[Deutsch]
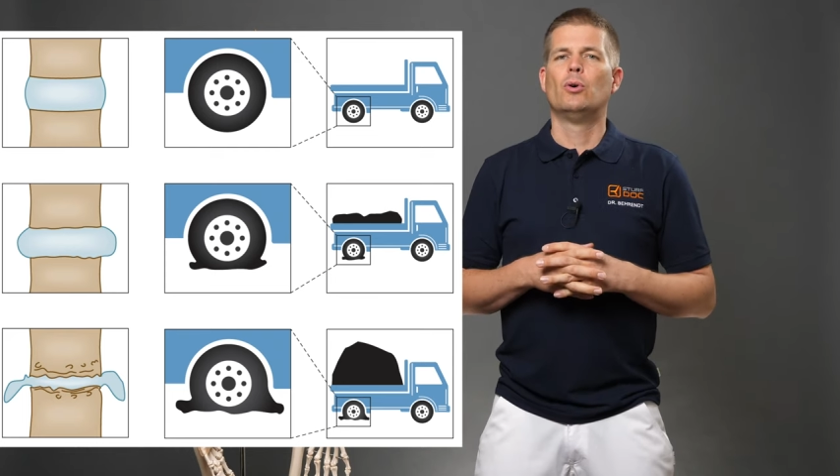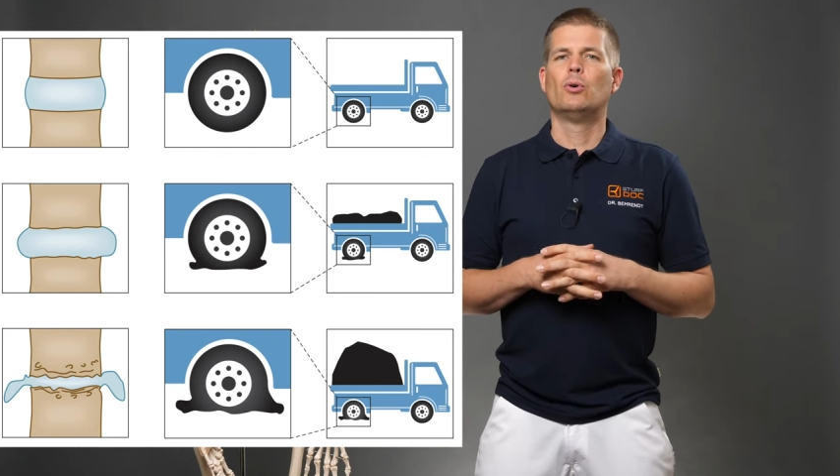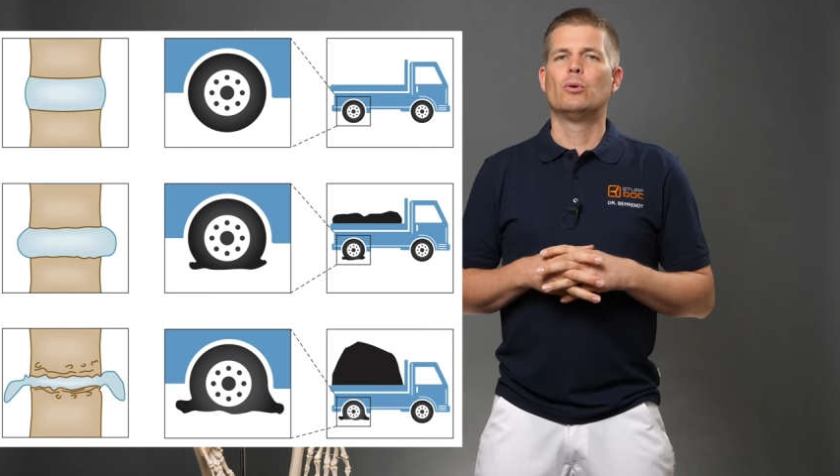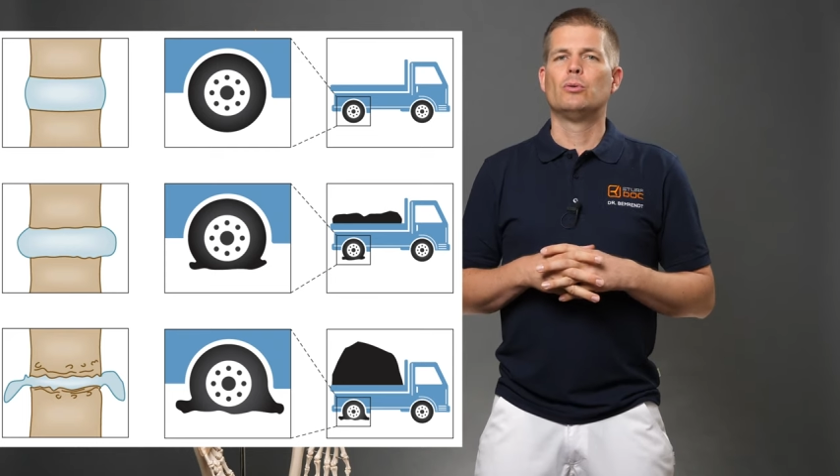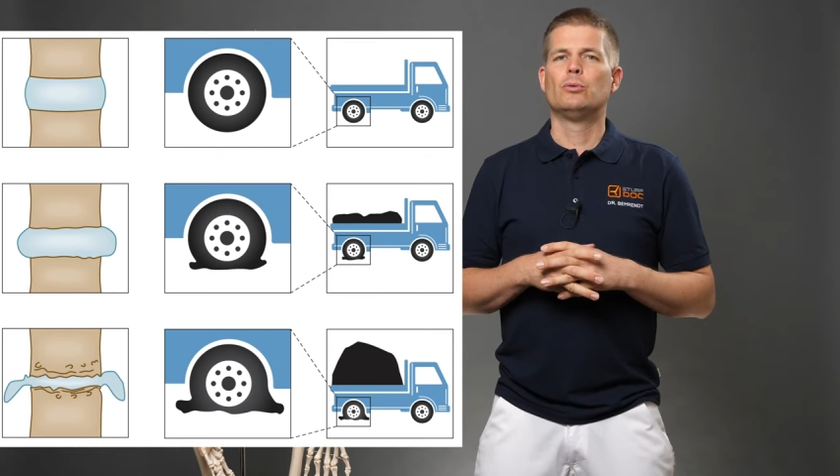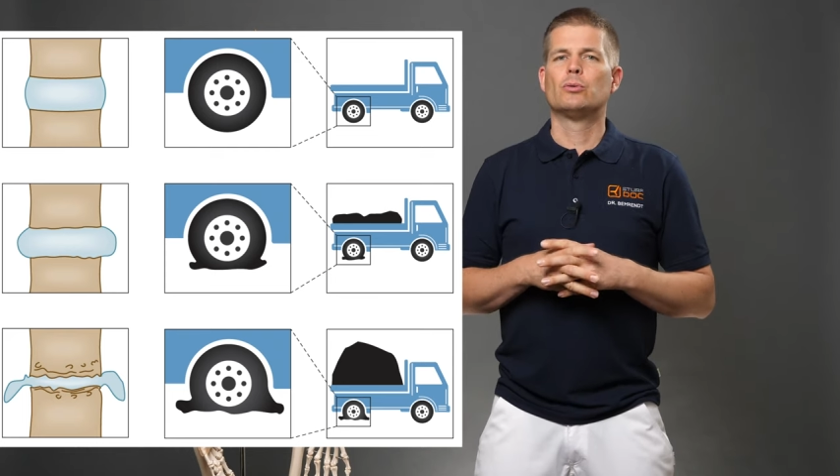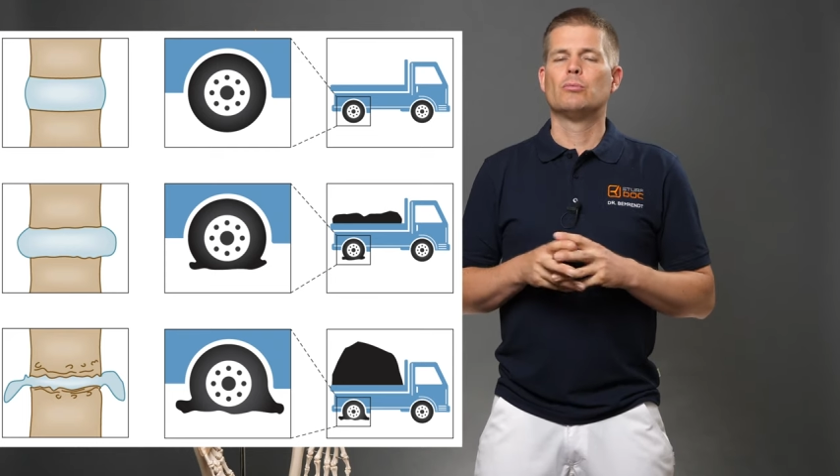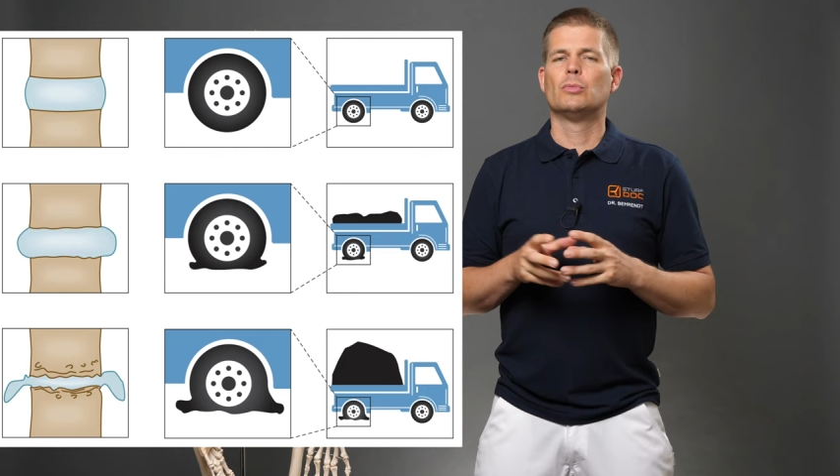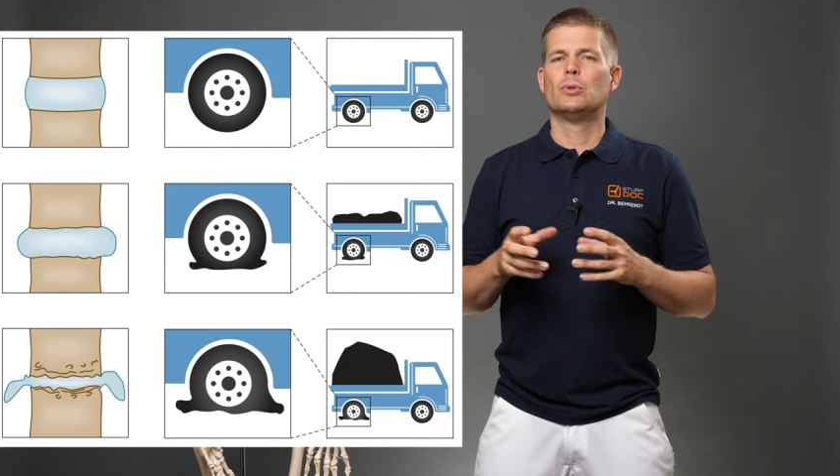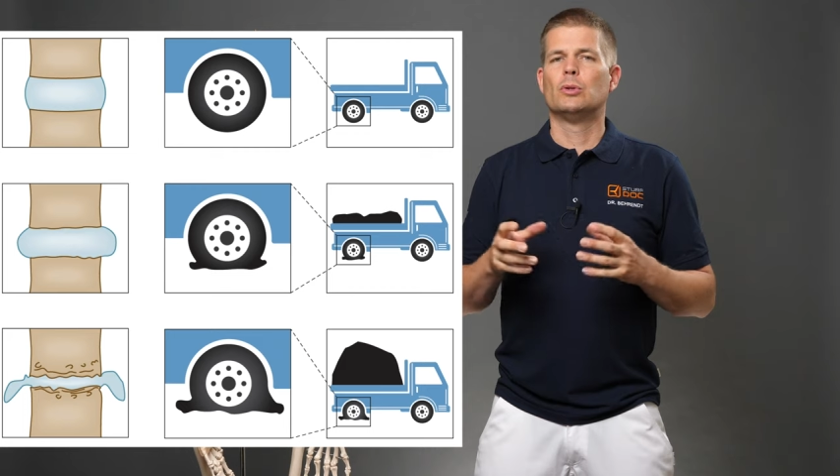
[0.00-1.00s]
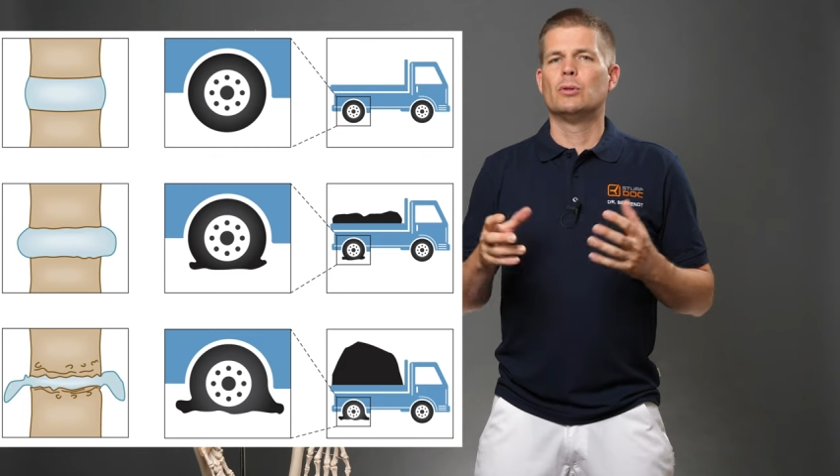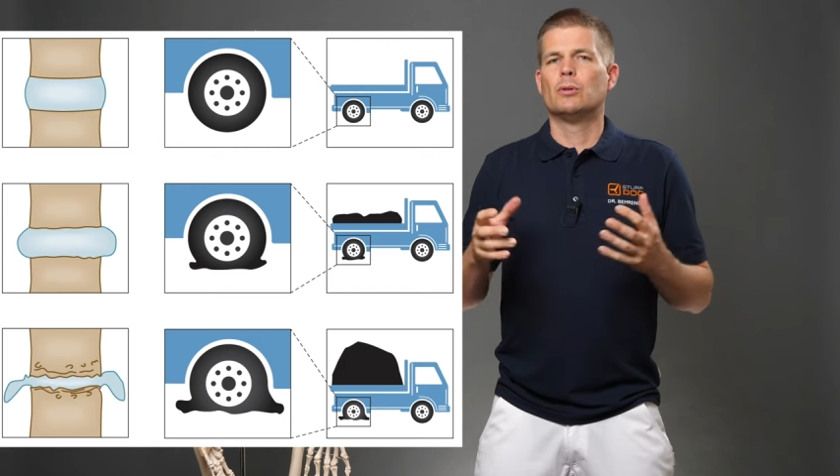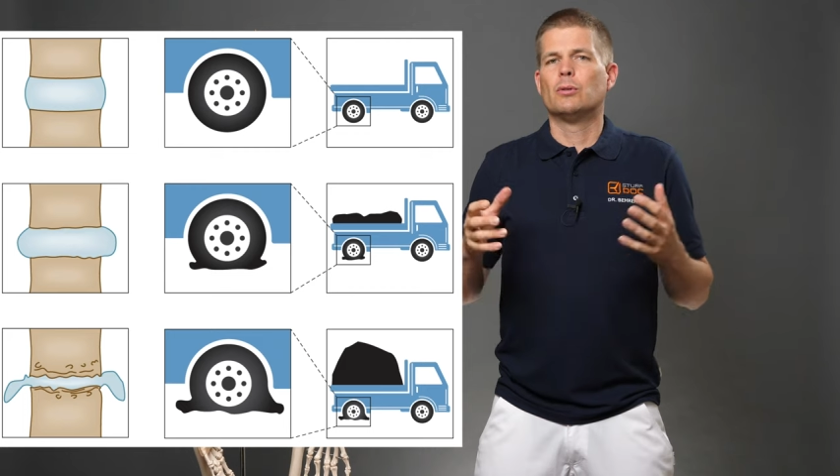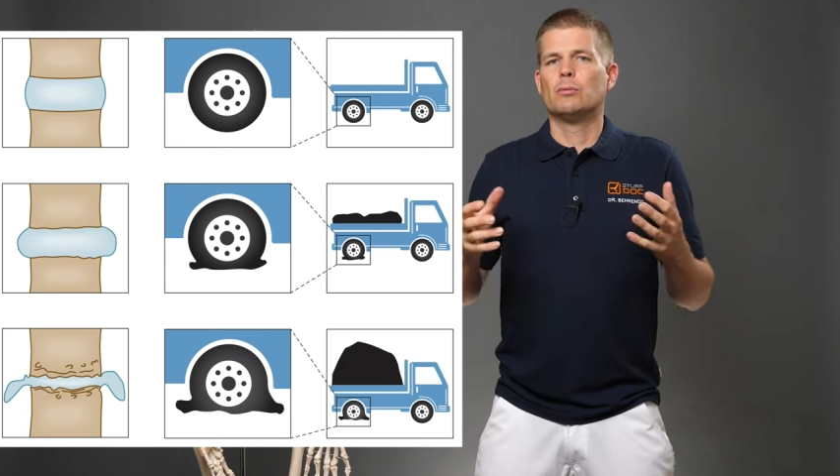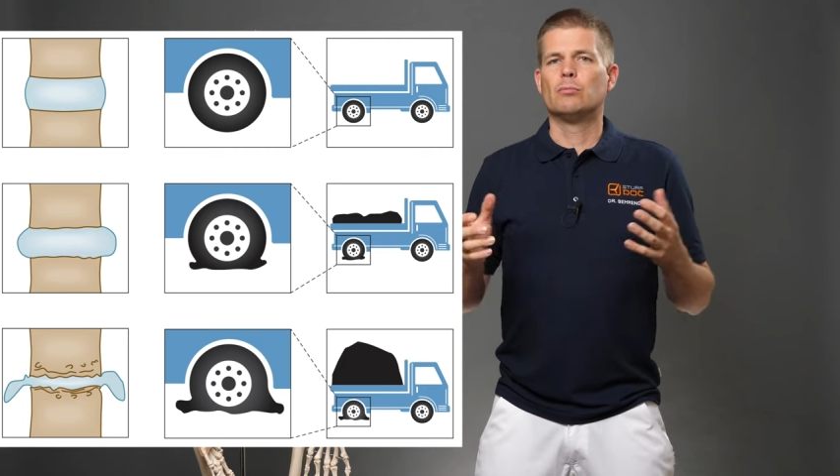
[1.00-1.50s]
Und äh,
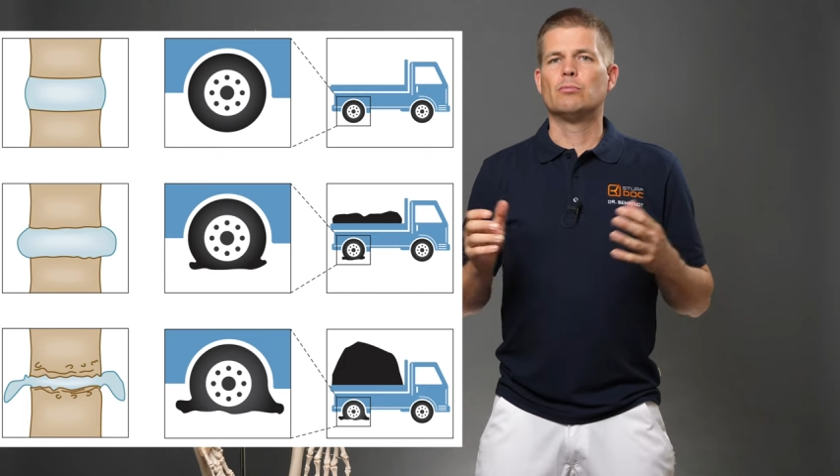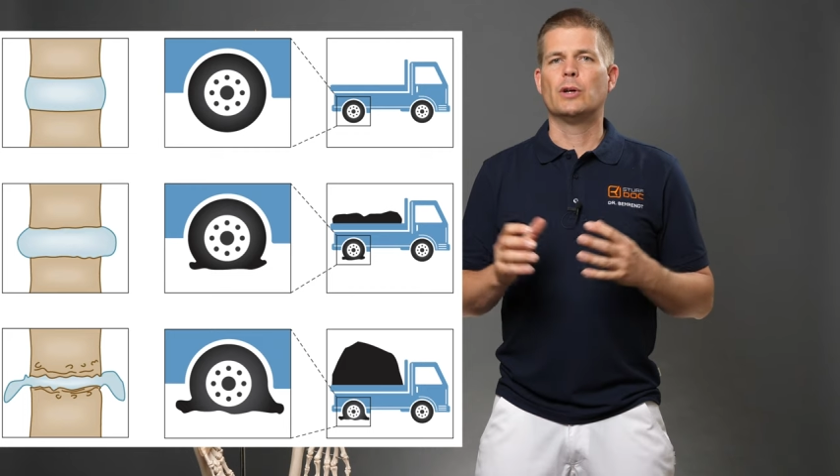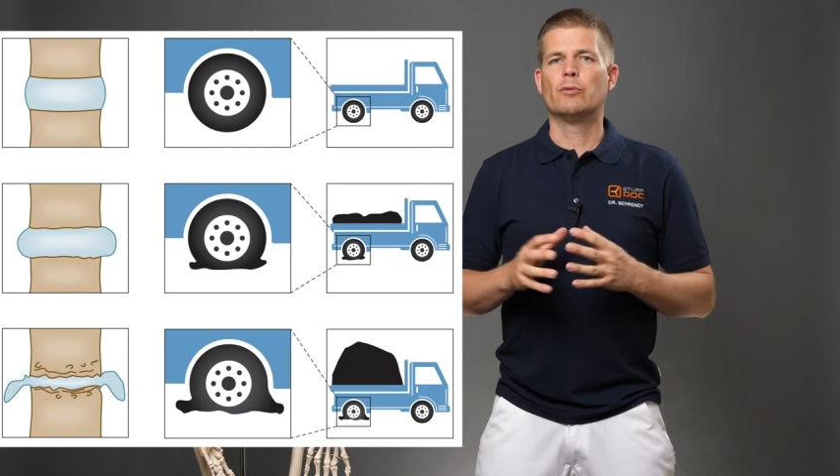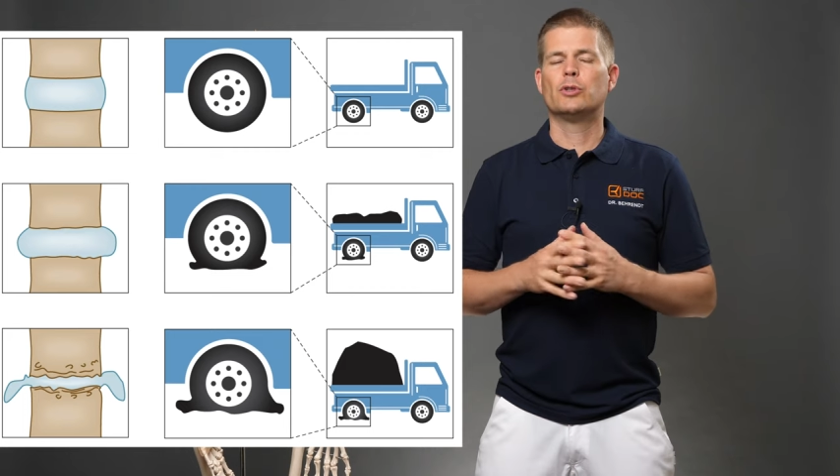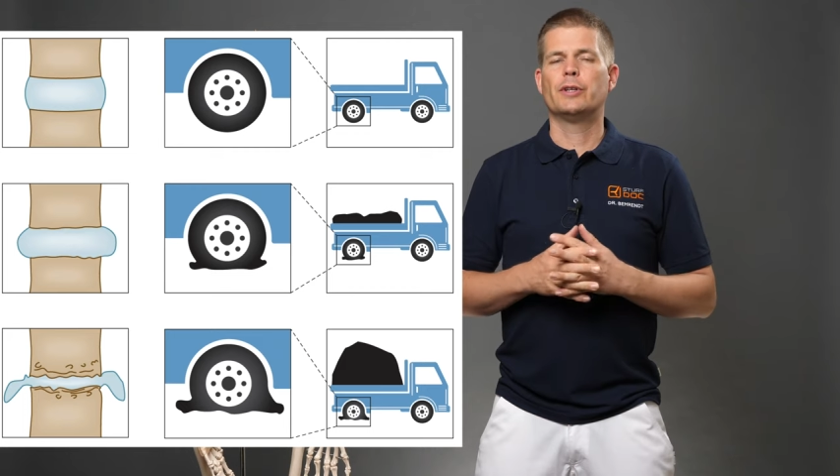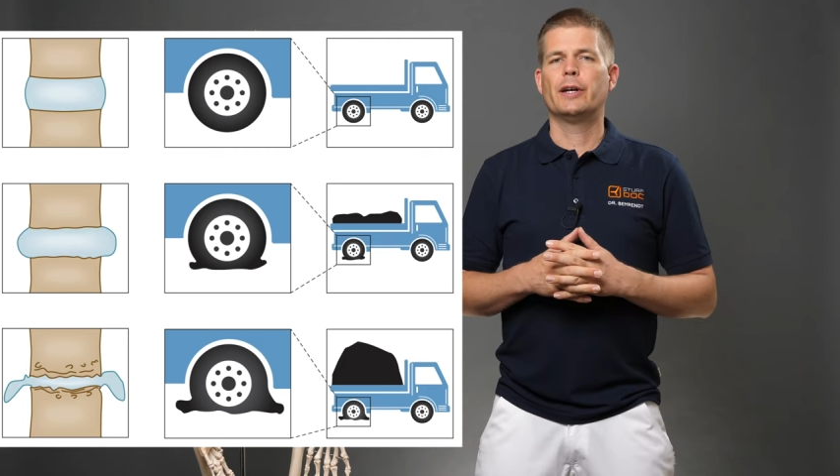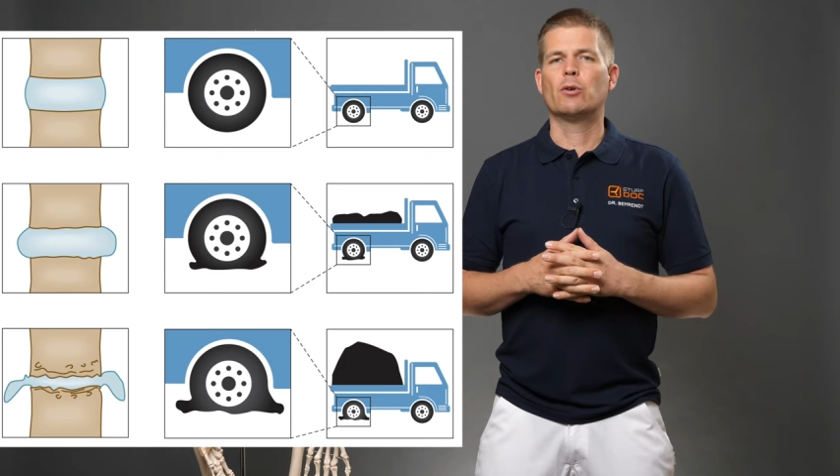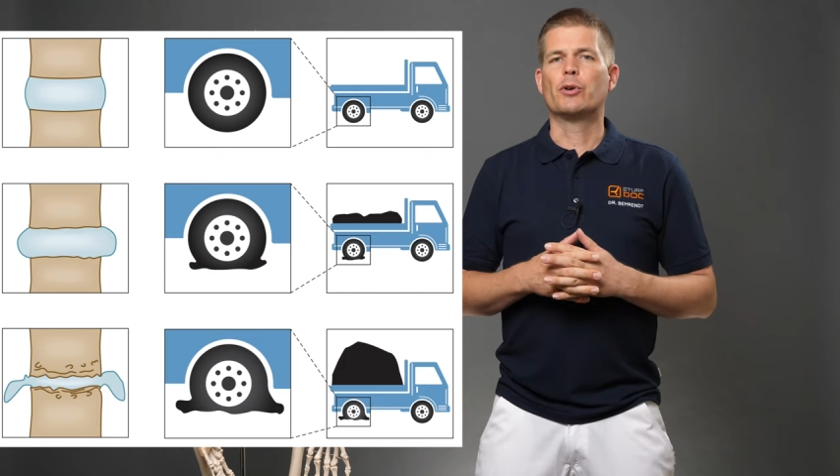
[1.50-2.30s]
da würdest du denken,